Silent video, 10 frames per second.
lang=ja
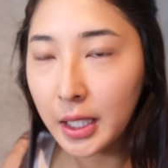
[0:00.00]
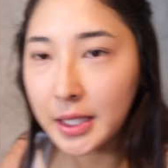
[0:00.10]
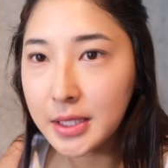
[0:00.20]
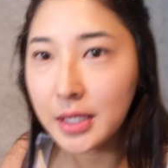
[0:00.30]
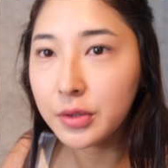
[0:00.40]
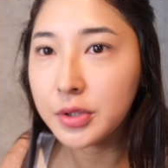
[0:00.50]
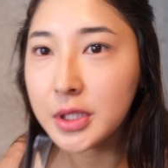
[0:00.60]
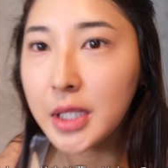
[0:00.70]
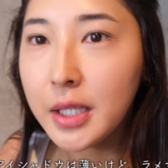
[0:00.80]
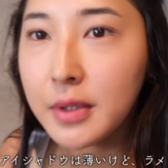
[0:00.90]
アイシャドウ
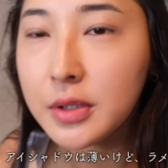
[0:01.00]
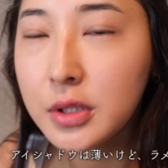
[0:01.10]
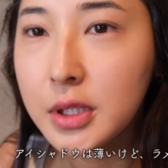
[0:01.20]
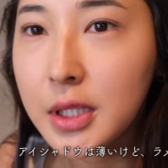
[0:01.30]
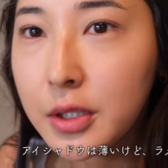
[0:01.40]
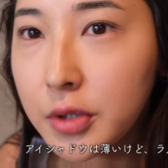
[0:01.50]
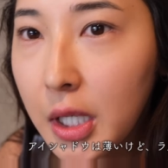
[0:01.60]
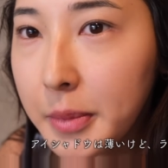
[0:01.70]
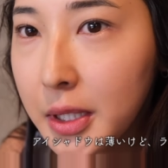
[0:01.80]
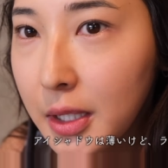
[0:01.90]
自体は薄いけど
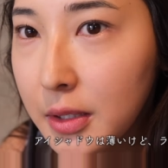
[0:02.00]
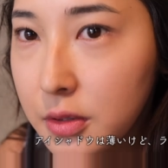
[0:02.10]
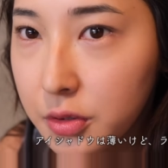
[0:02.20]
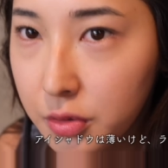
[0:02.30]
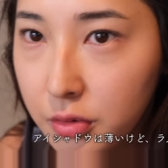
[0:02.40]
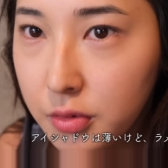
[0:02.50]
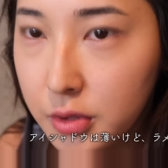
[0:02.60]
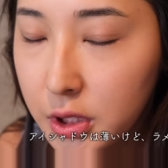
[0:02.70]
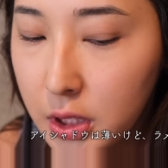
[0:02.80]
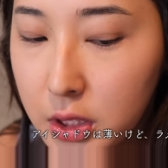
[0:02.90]
ラメでちょっ
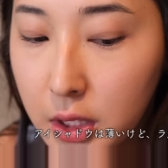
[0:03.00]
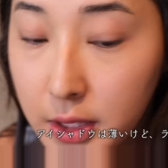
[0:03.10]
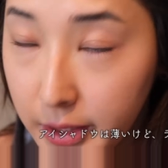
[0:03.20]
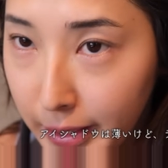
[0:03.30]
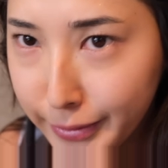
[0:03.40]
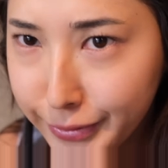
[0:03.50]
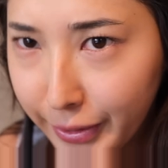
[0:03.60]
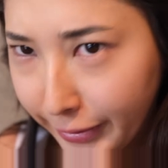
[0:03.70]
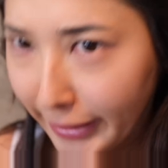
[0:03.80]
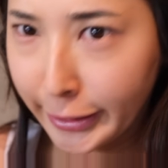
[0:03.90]
とちらつかせていくっ
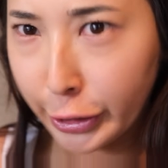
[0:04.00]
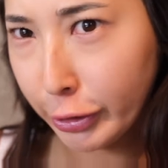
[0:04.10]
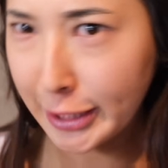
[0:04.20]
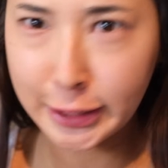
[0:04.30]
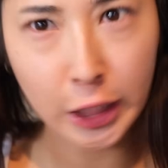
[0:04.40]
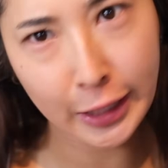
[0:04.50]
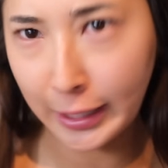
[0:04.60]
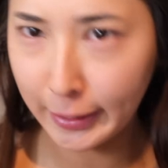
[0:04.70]
ていうやり方をやらせていただきます